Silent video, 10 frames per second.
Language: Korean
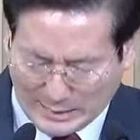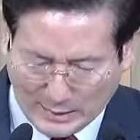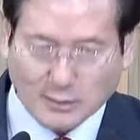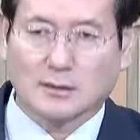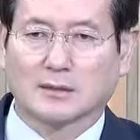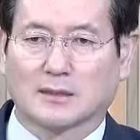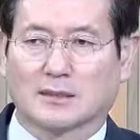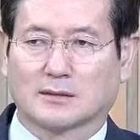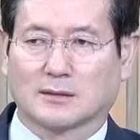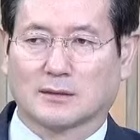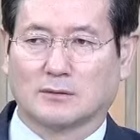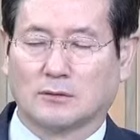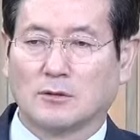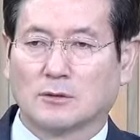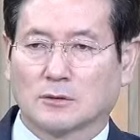드러났잖아요.
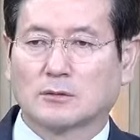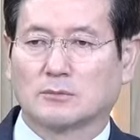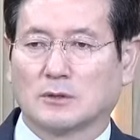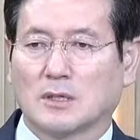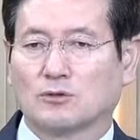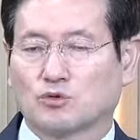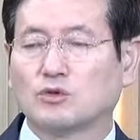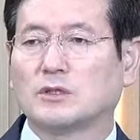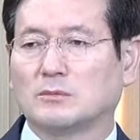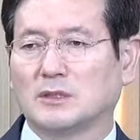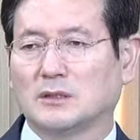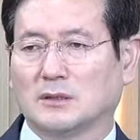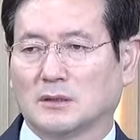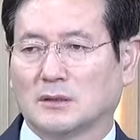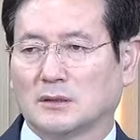그럼
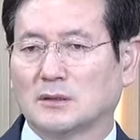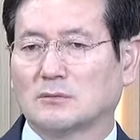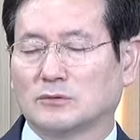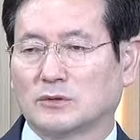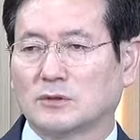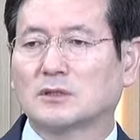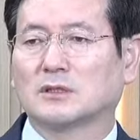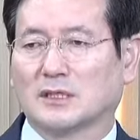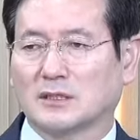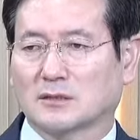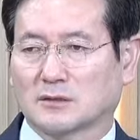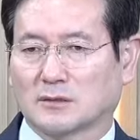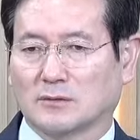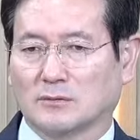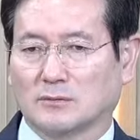주님이 여러분
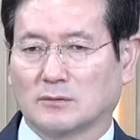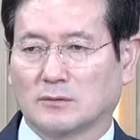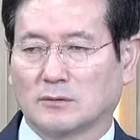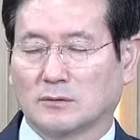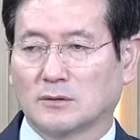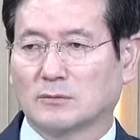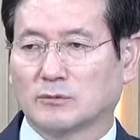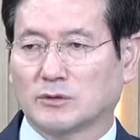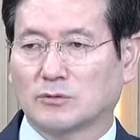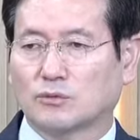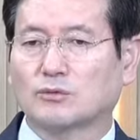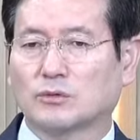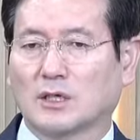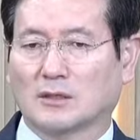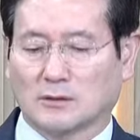드러내셨어요. 여러분
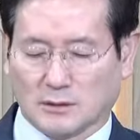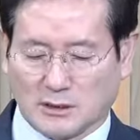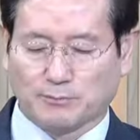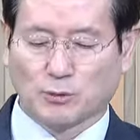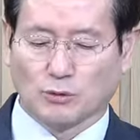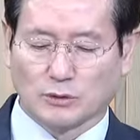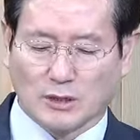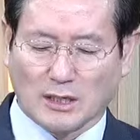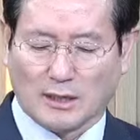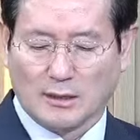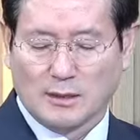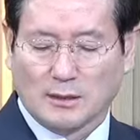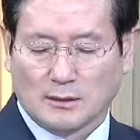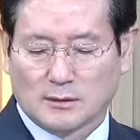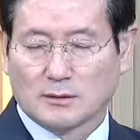수술하는 집도의가
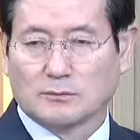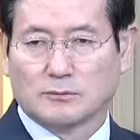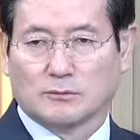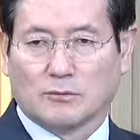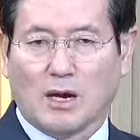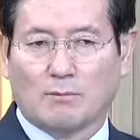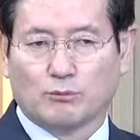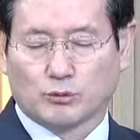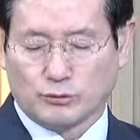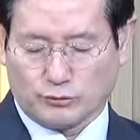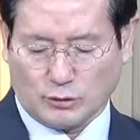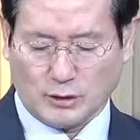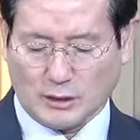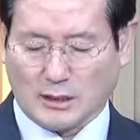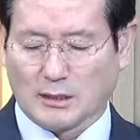여러분 함부를
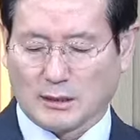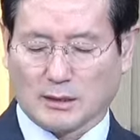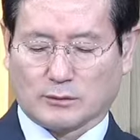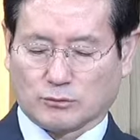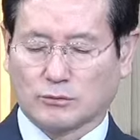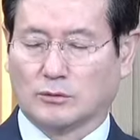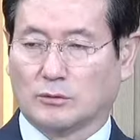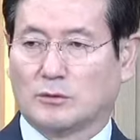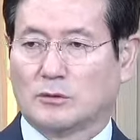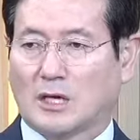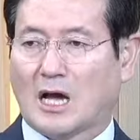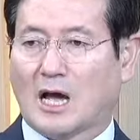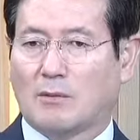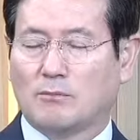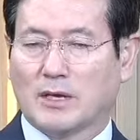쫙 갈라가지고
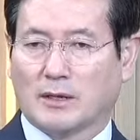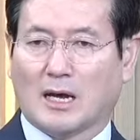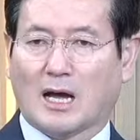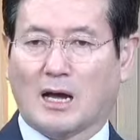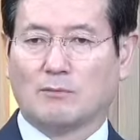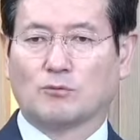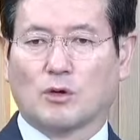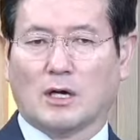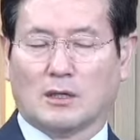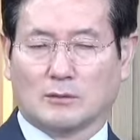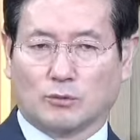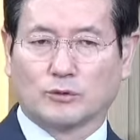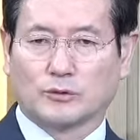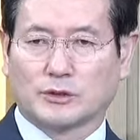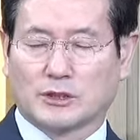암의 암과
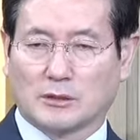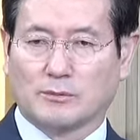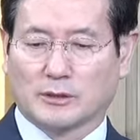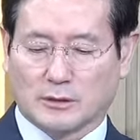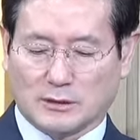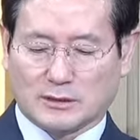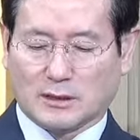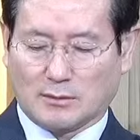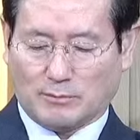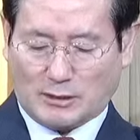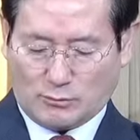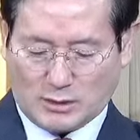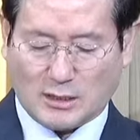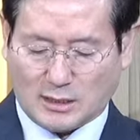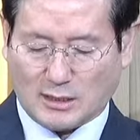모든 질병을 이제는 막
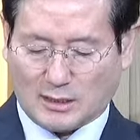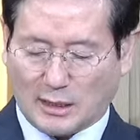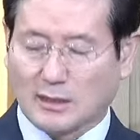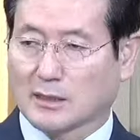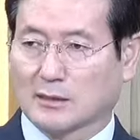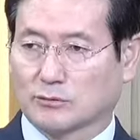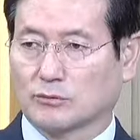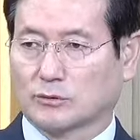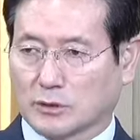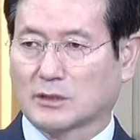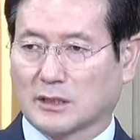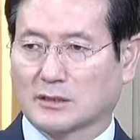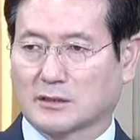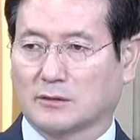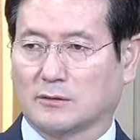확 갈라가지고
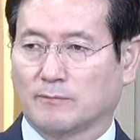드러냈어요.